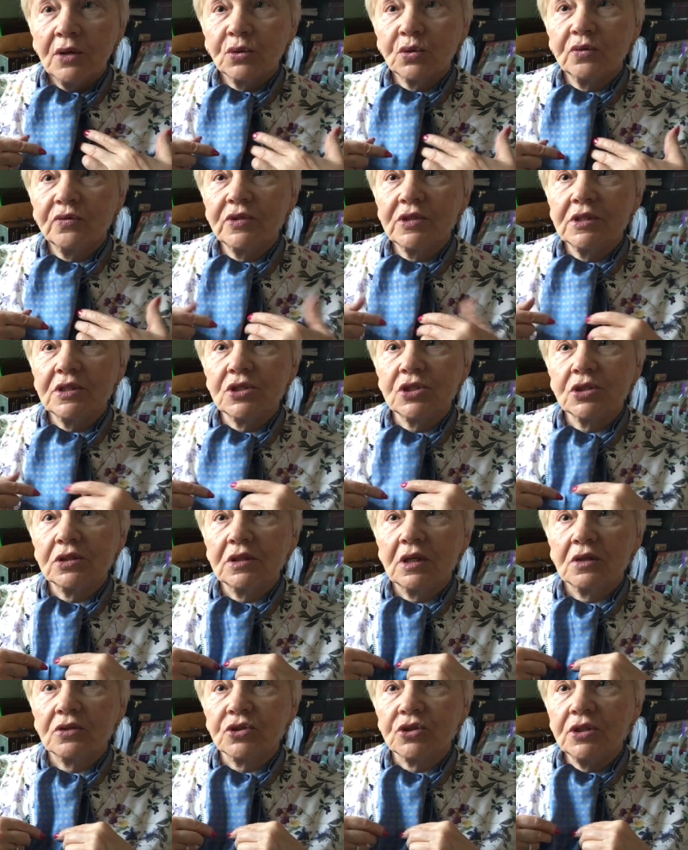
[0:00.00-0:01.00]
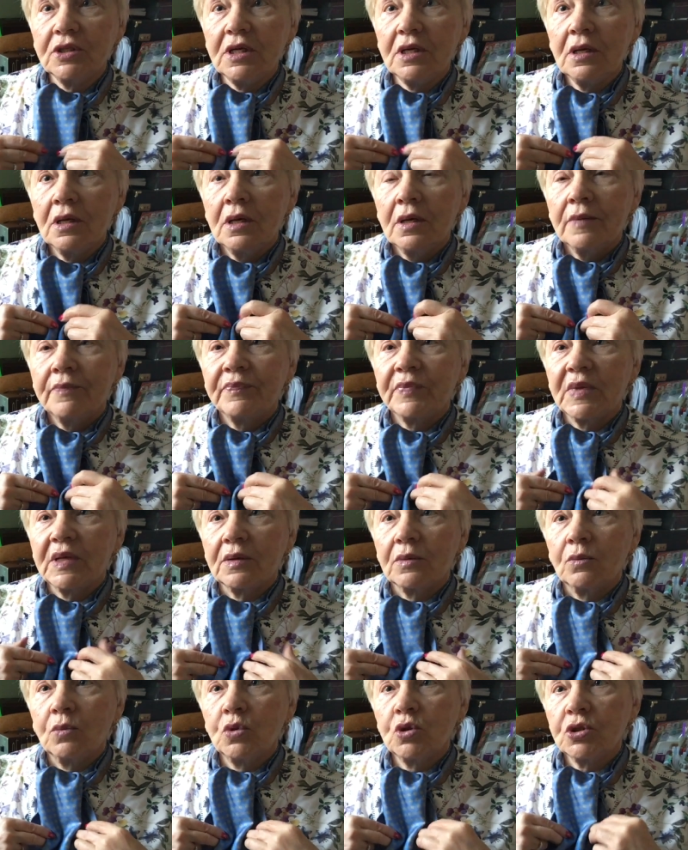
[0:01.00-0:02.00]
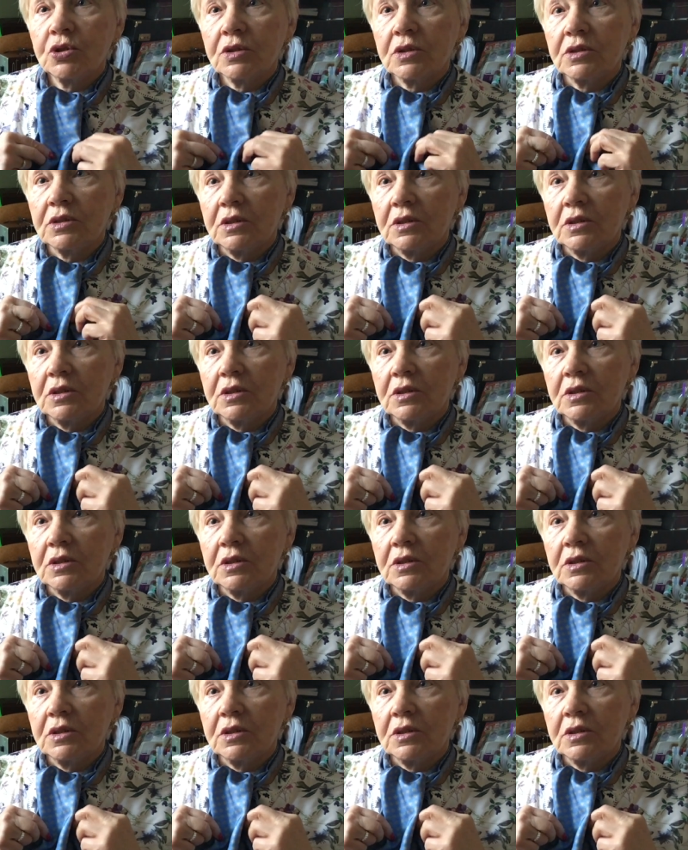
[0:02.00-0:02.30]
то вы, значит, должны, э, можете